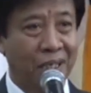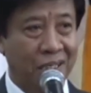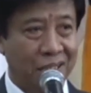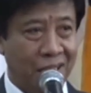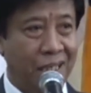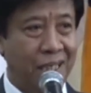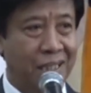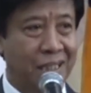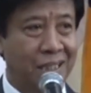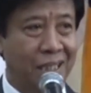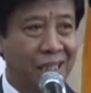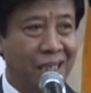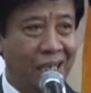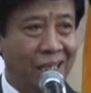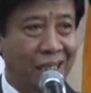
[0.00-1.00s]
Saya di
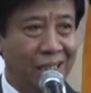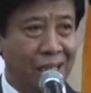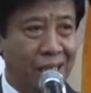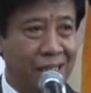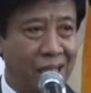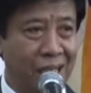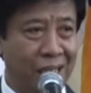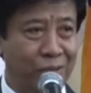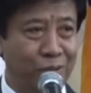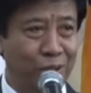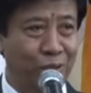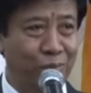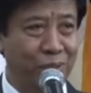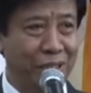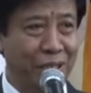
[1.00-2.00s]
sini agak tertarik
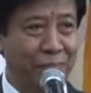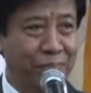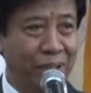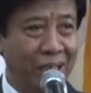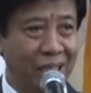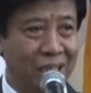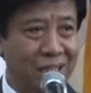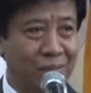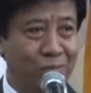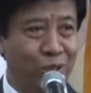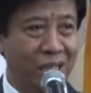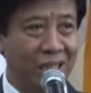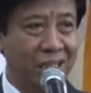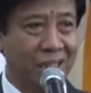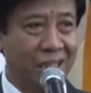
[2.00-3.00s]
untuk menyampaikan
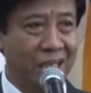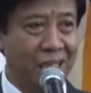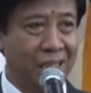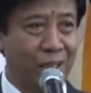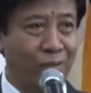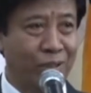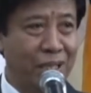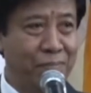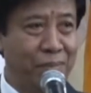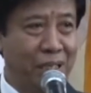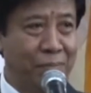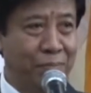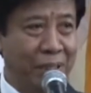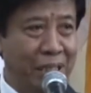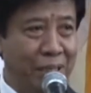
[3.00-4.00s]
sebuah nasihat terutama
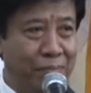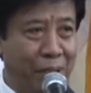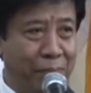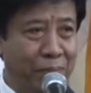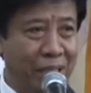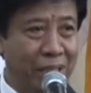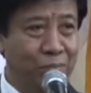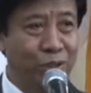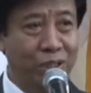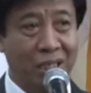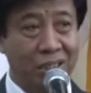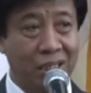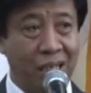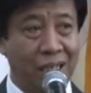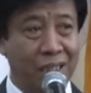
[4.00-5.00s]
kepada Bapak Ibu yang
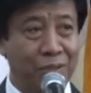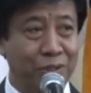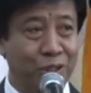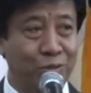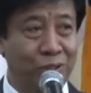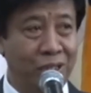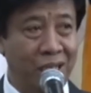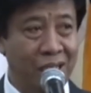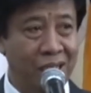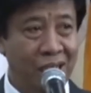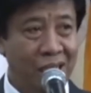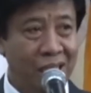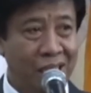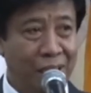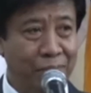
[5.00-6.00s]
sekarang diwisuda
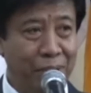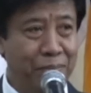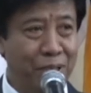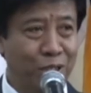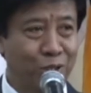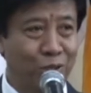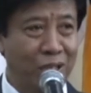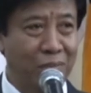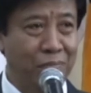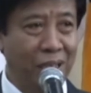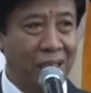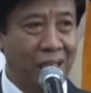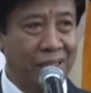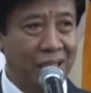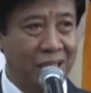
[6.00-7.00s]
dan memang sudah
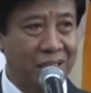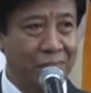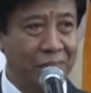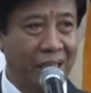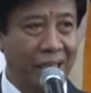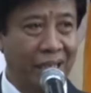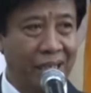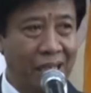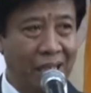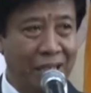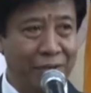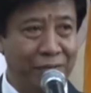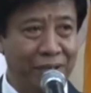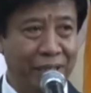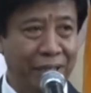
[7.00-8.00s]
bekerja sebagai
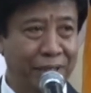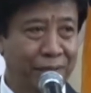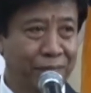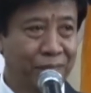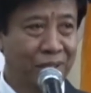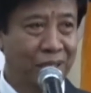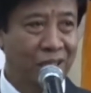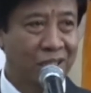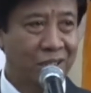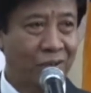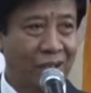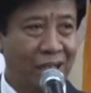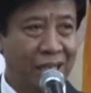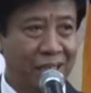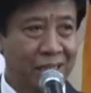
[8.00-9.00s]
karyawan.
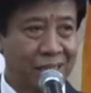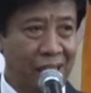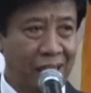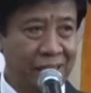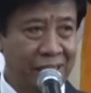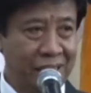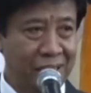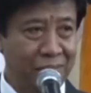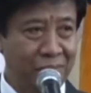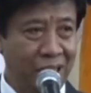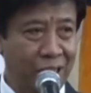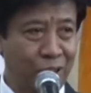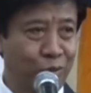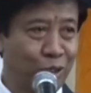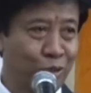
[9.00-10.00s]
Seorang istri
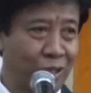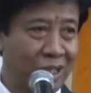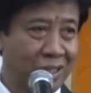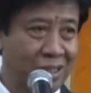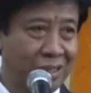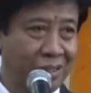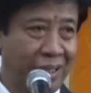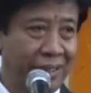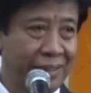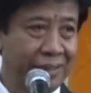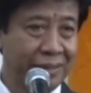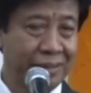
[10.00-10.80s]
begitu wisuda selesai,